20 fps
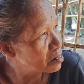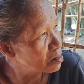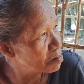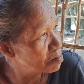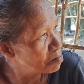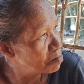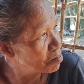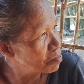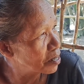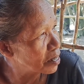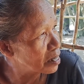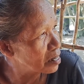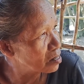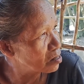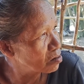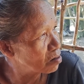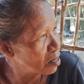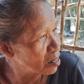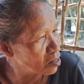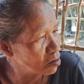
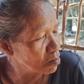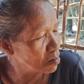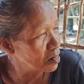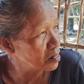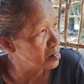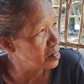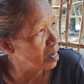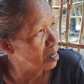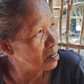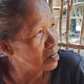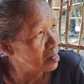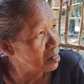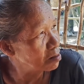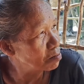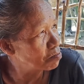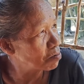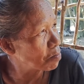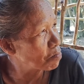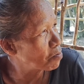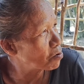Sombrero, ayaw mag-jacket,
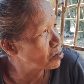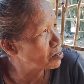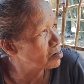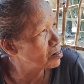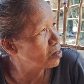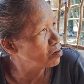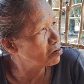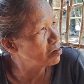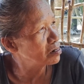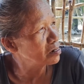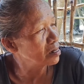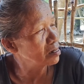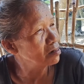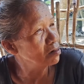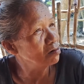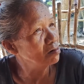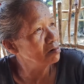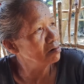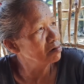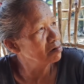popos daw siya
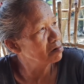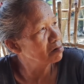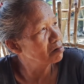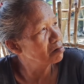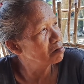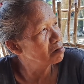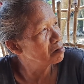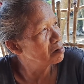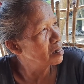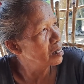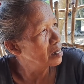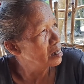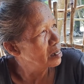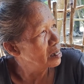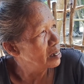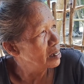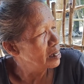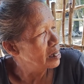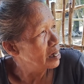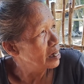doon. Ano po?
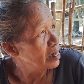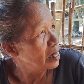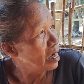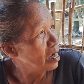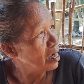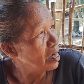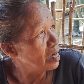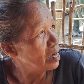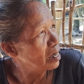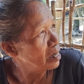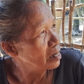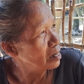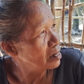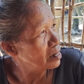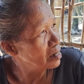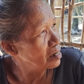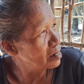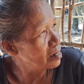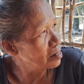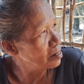
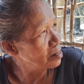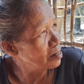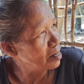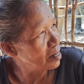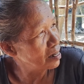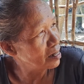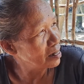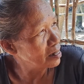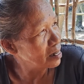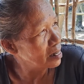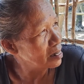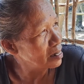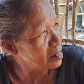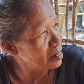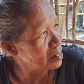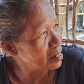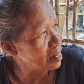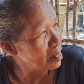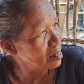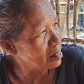Ah, ang
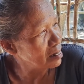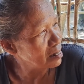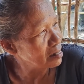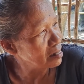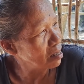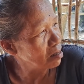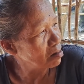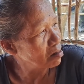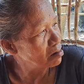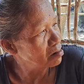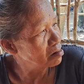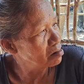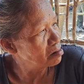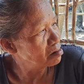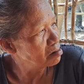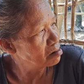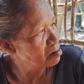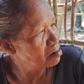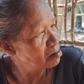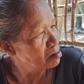init-init daw.
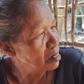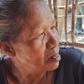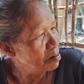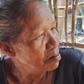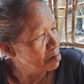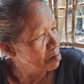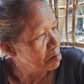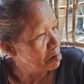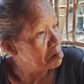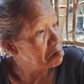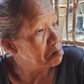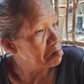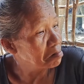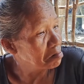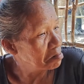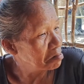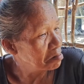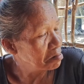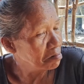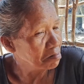Ang init-init.
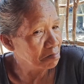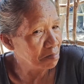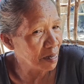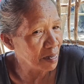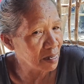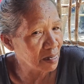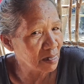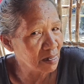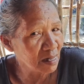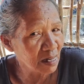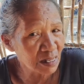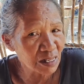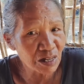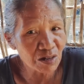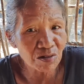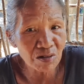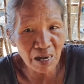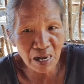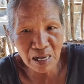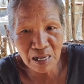Ang init.
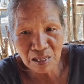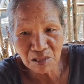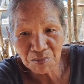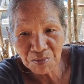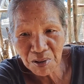yung sanay. ganito